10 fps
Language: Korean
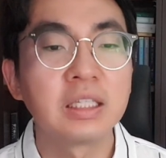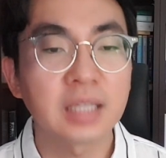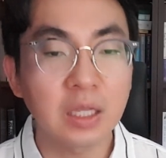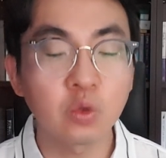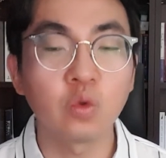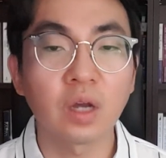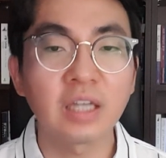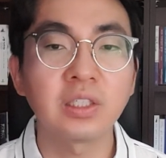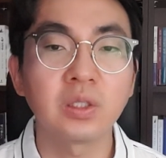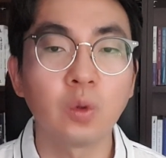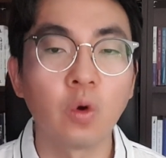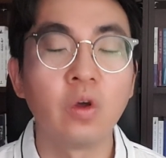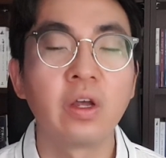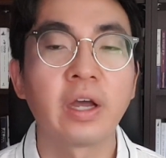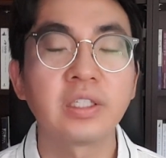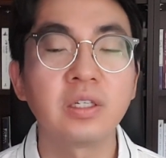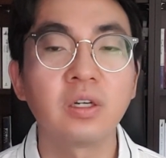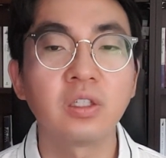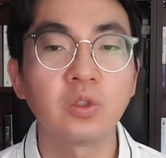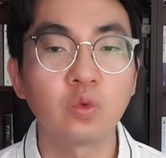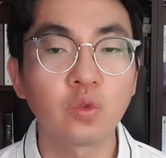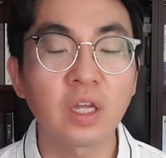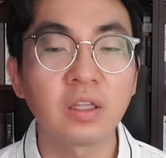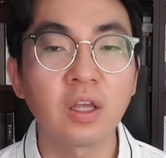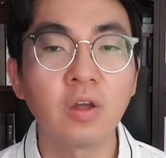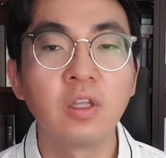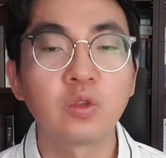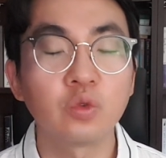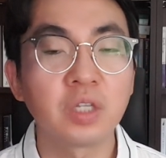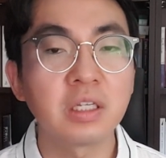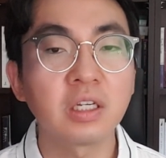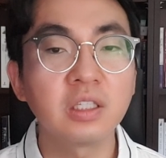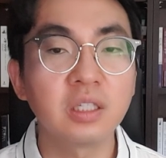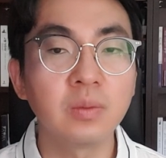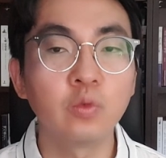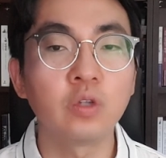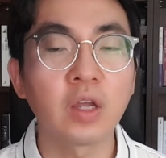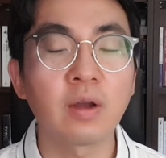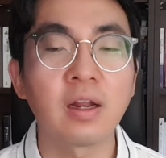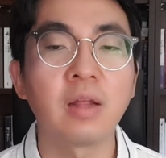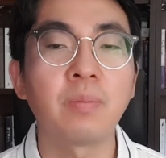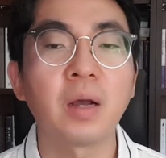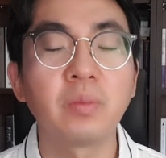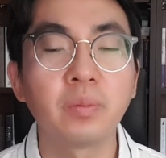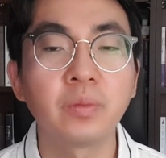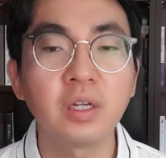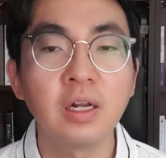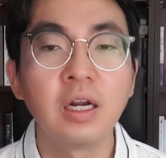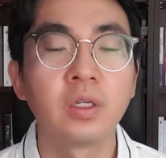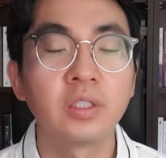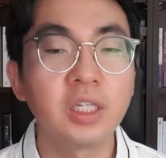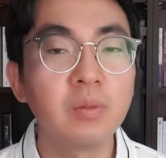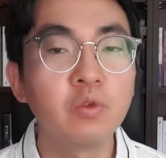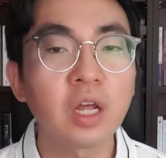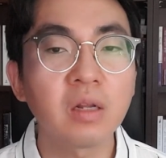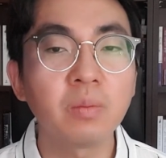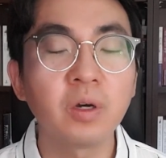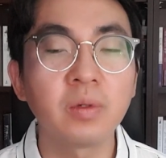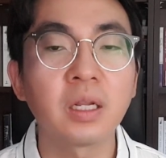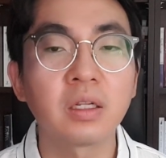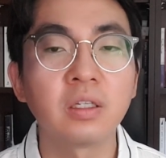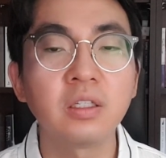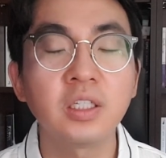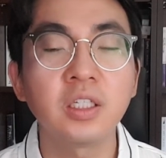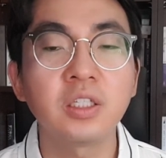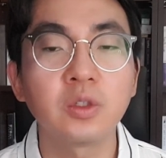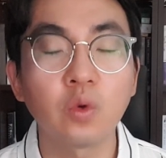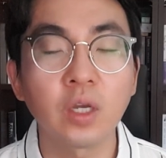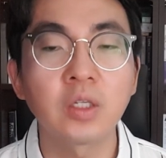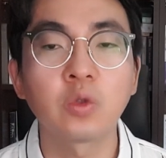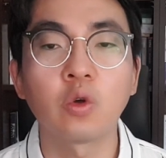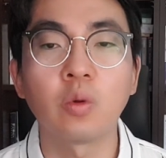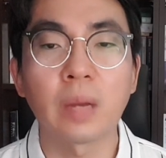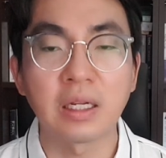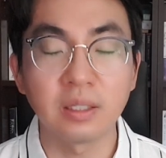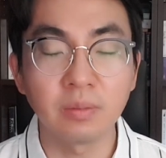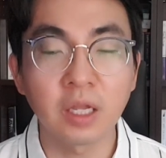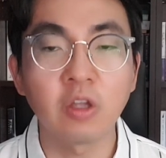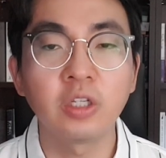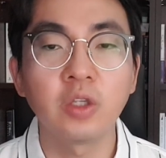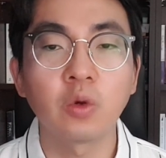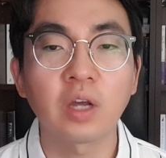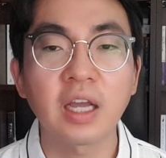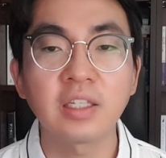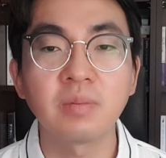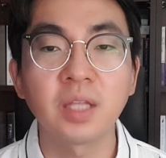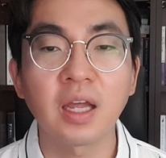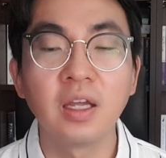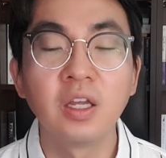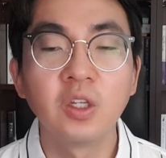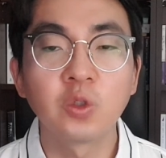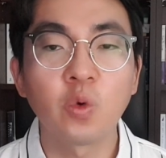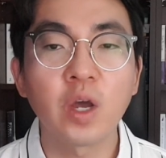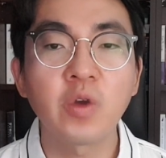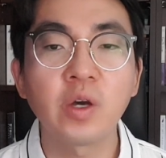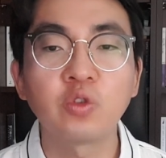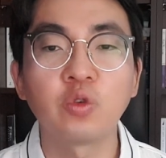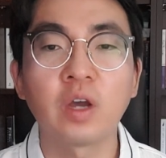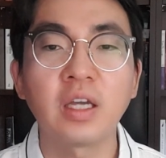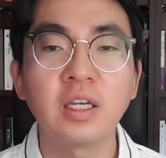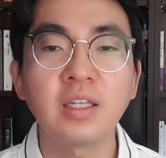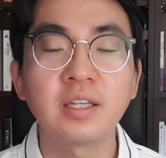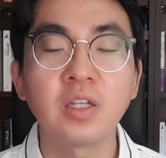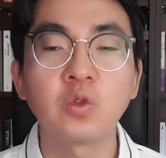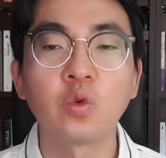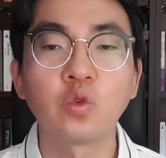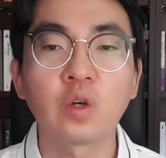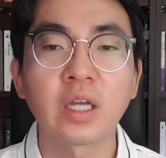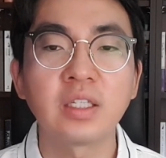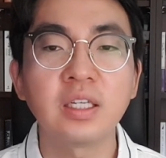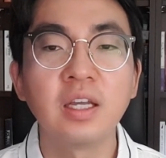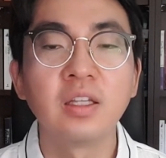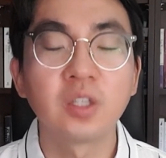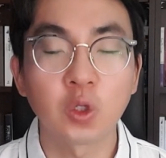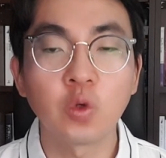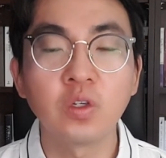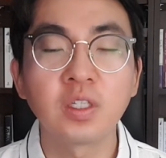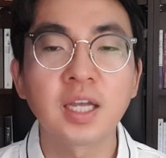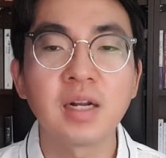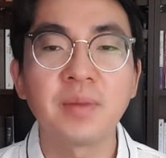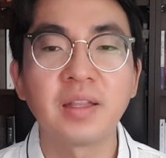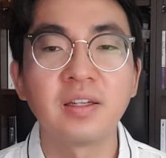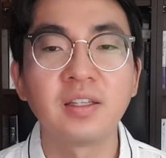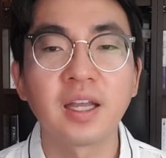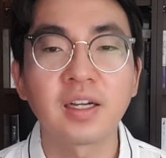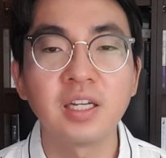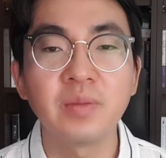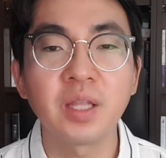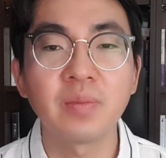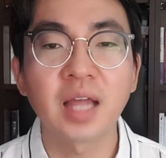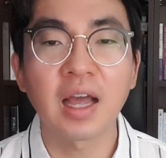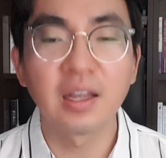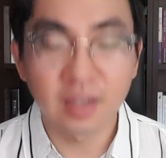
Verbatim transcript: 자주 하시고 하시는 것이 중요한데요. 구체적인 질문에 관한 방법들, 질문하는 법이라는 시리즈를 통해서 또 말씀 나눠드리도록 하겠습니다. 좋아요와 구독하기, 에스엔에스 공유까지 더 좋은 영상을 만드는 데 큰 힘이 됩니다.